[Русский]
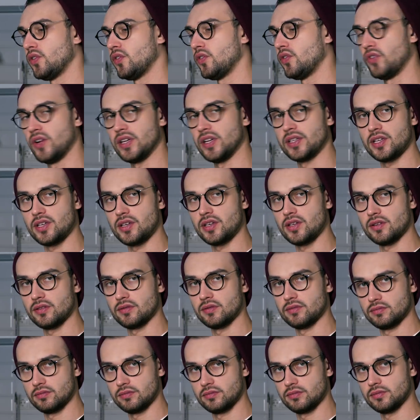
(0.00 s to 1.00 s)
в этой
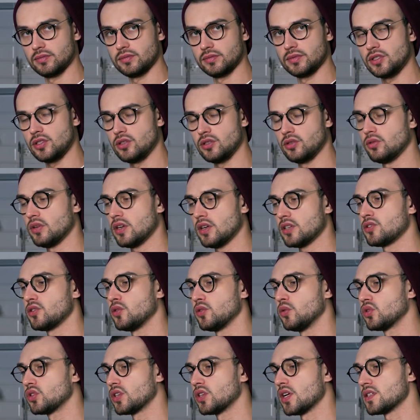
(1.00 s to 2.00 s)
ситуации
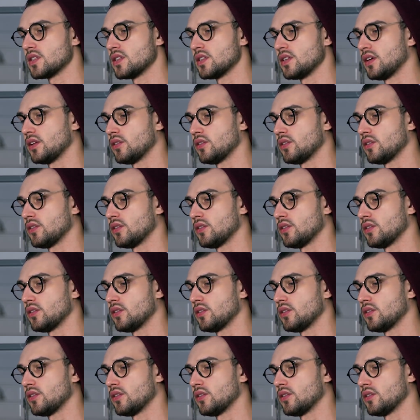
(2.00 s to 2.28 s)
ужасной,